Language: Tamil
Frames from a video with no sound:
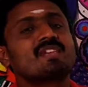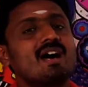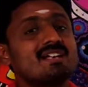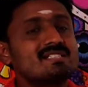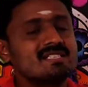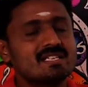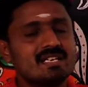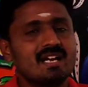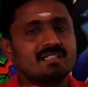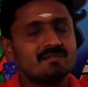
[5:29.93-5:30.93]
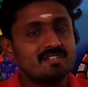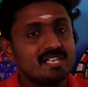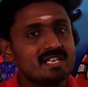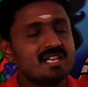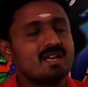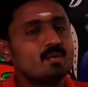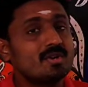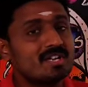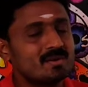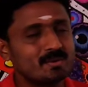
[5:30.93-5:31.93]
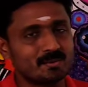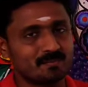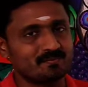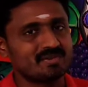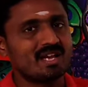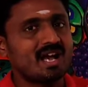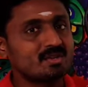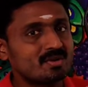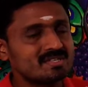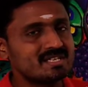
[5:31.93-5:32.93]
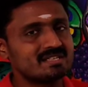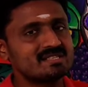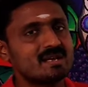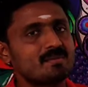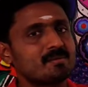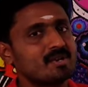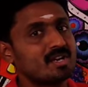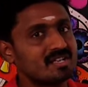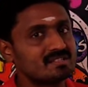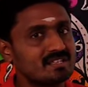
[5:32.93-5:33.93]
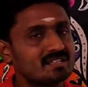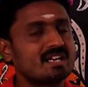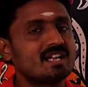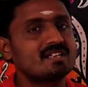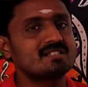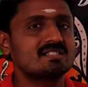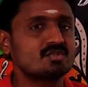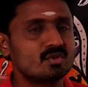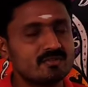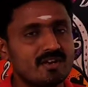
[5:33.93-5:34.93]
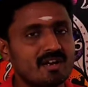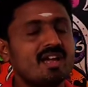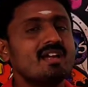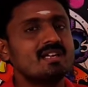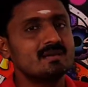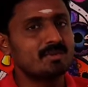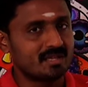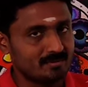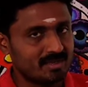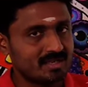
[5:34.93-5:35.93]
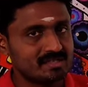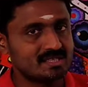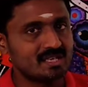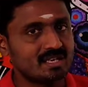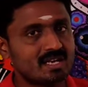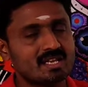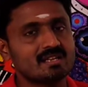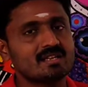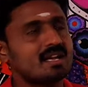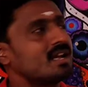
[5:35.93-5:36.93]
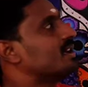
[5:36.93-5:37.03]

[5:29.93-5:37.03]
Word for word: அரிசியில் அந்த விதையில் ஒட்டியிருக்கும் அதோடு சேர்த்து சாப்பிட்டோம்னா நல்லா சத்தான அரிசின்னு சொல்லுவாங்க இப்போ அந்த மாதிரி அரிசியெல்லாம் கிடைக்கிறதில்ல